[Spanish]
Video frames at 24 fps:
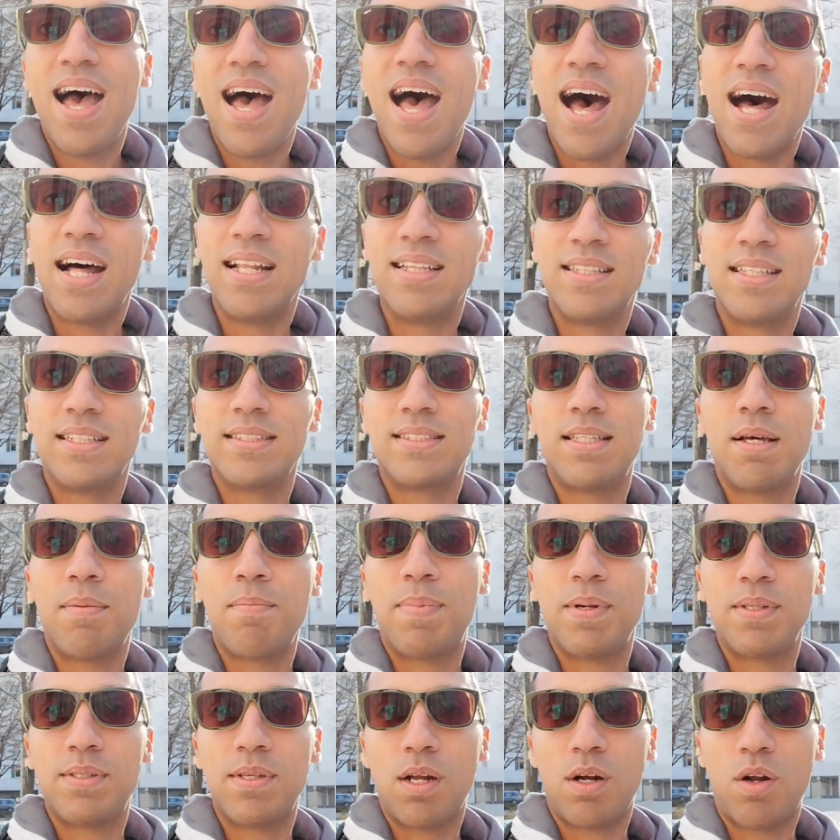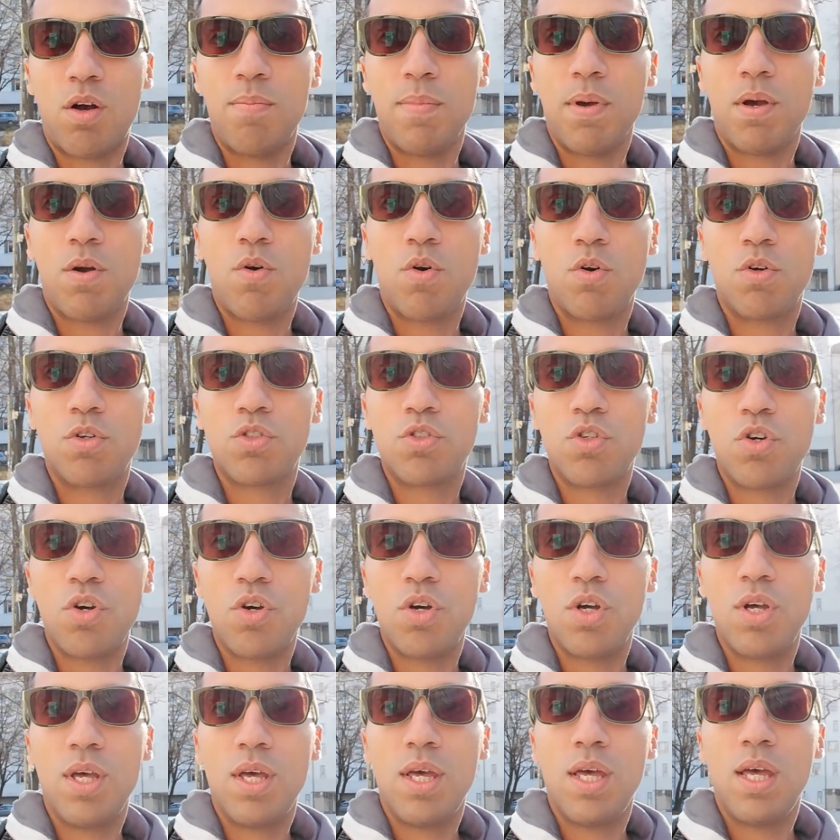antes de empezar con mi curso
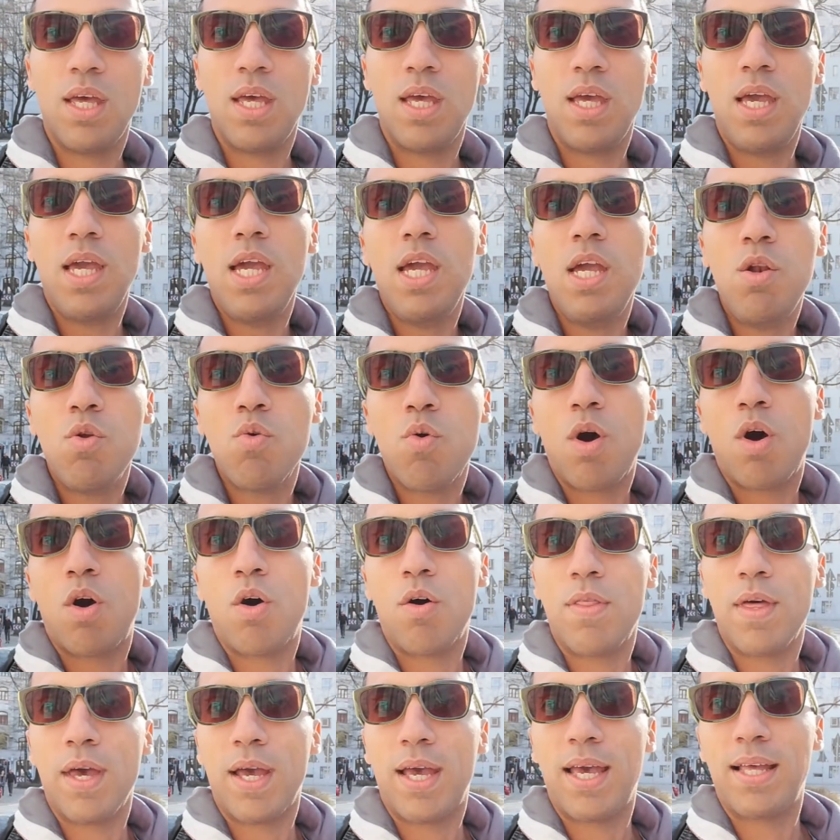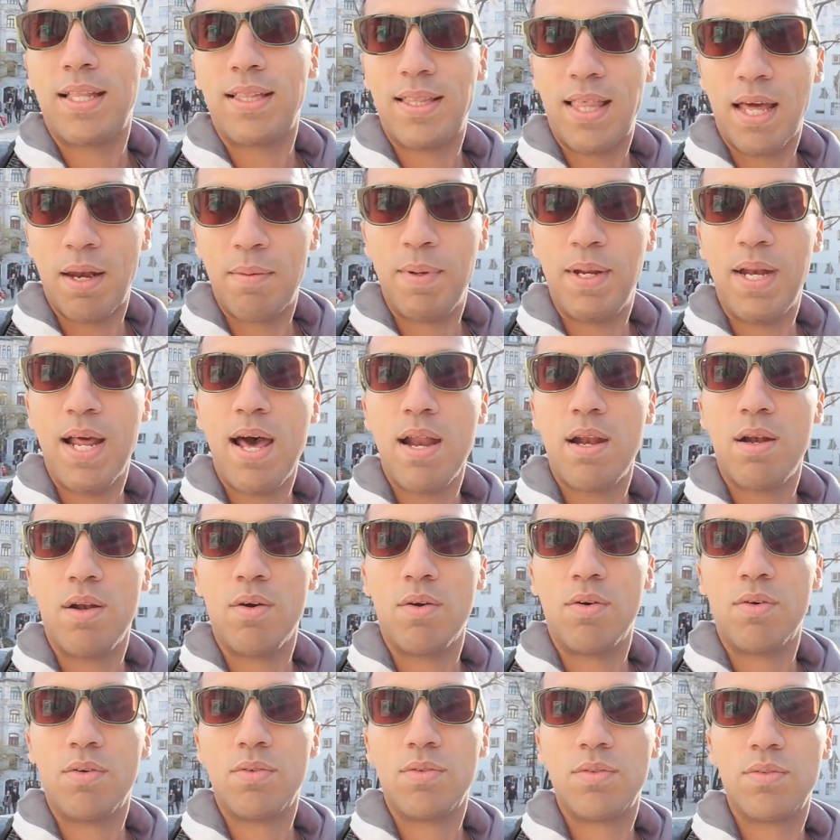y luego de terminarlo.